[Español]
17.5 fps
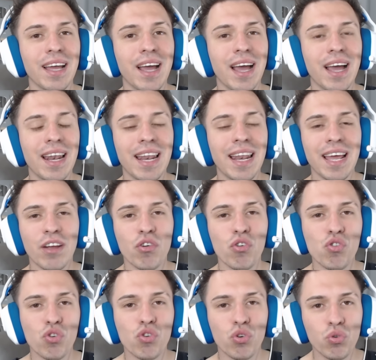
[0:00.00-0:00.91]
a la
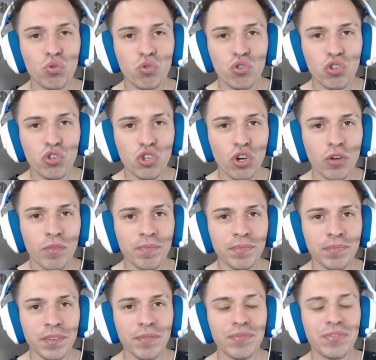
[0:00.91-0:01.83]

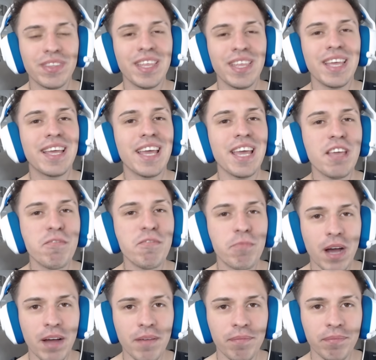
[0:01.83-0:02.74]
conclusión de que
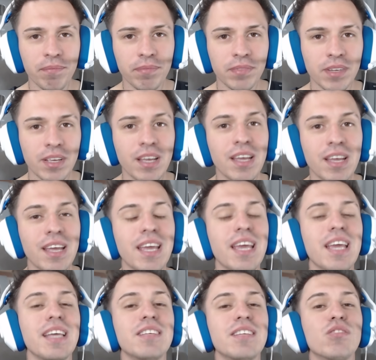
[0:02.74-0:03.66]
Iván
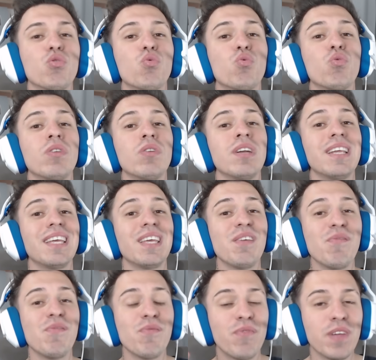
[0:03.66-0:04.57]
es un
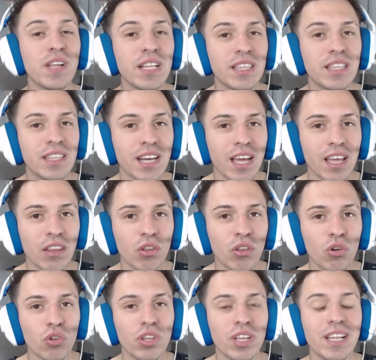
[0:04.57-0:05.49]

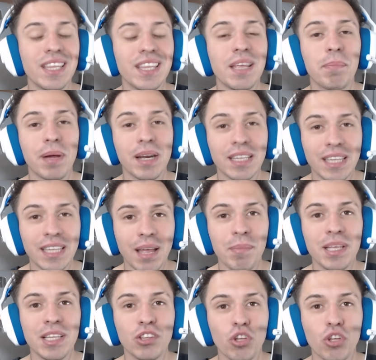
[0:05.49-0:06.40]
infiltrado del
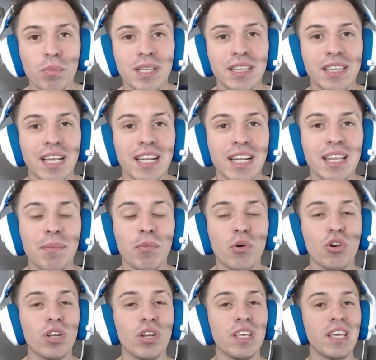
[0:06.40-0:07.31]
departamento mental
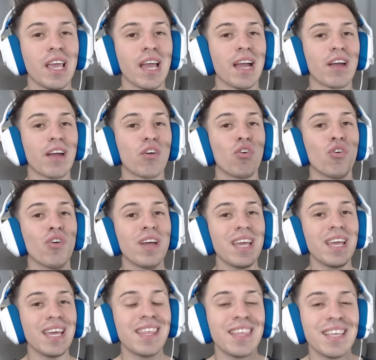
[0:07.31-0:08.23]
demoníaco.
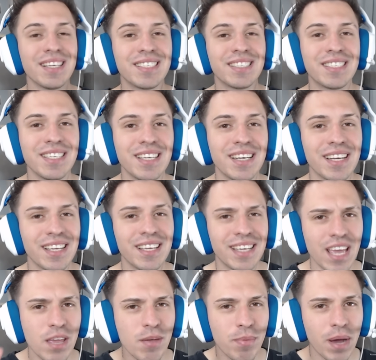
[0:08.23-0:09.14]
Es decir,
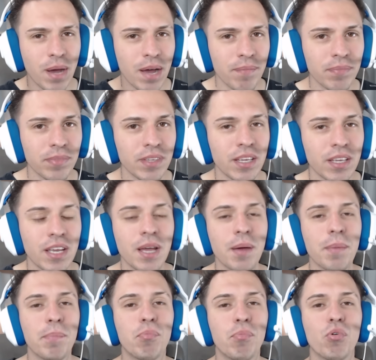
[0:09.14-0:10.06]
que Iván
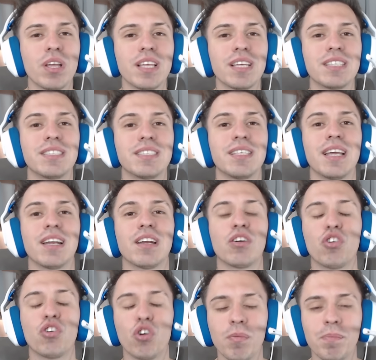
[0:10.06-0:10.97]
puede ser
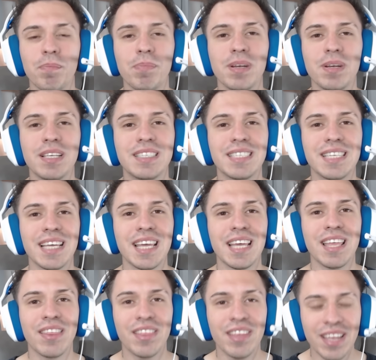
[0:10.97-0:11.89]

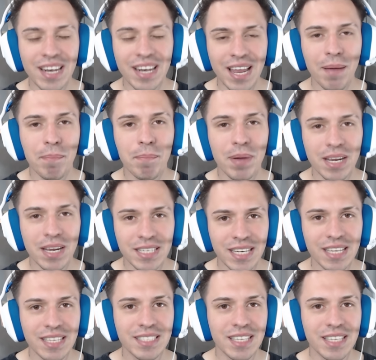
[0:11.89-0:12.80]
cómplice de la
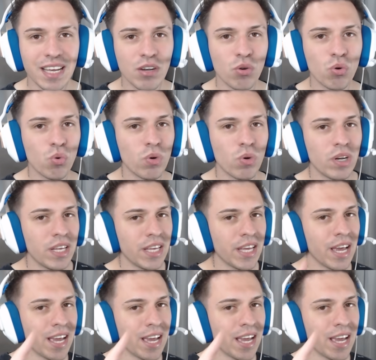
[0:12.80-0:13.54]
payasa Luli.